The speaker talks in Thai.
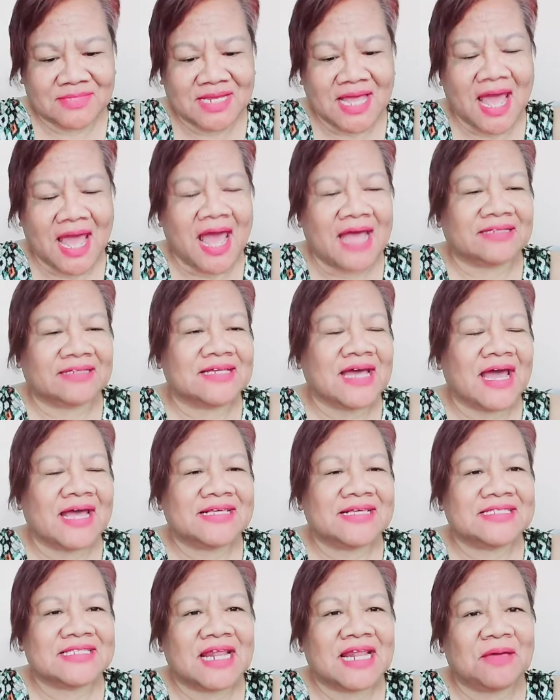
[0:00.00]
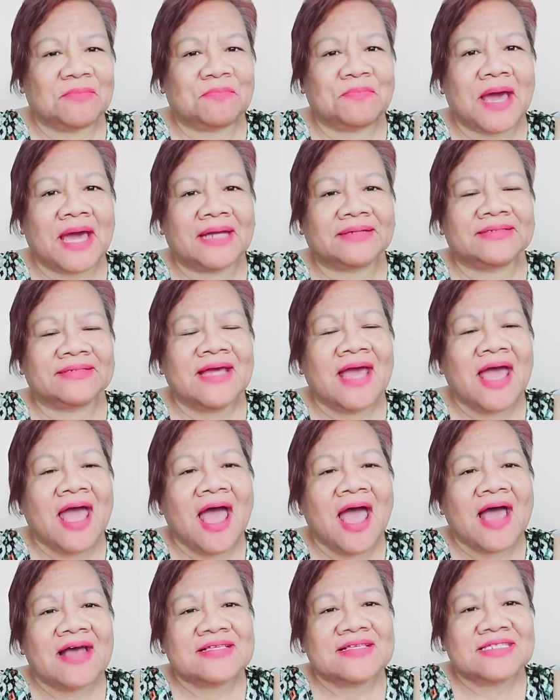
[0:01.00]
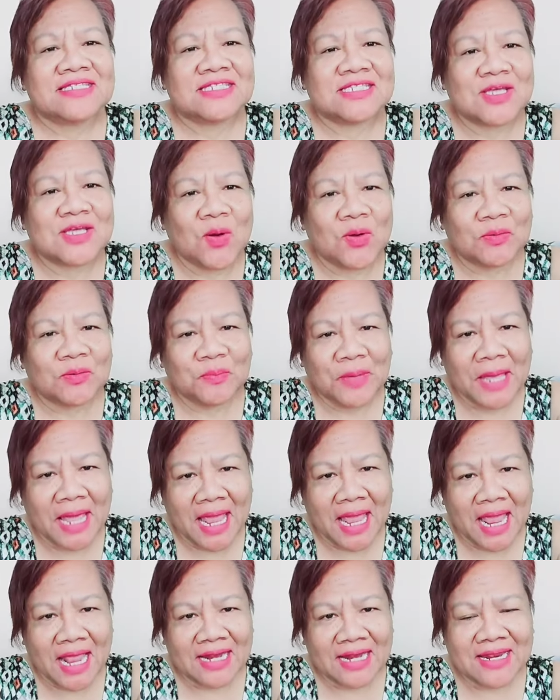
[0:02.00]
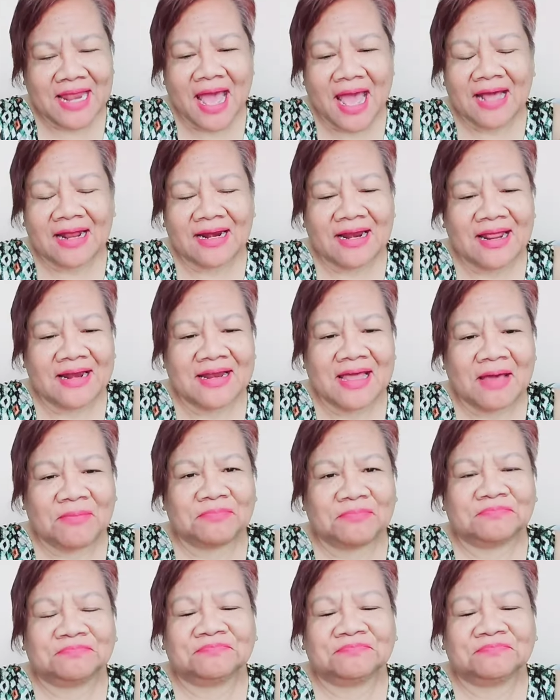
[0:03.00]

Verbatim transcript: ด่าไทยสารพัดจนเพจ ดังระดับ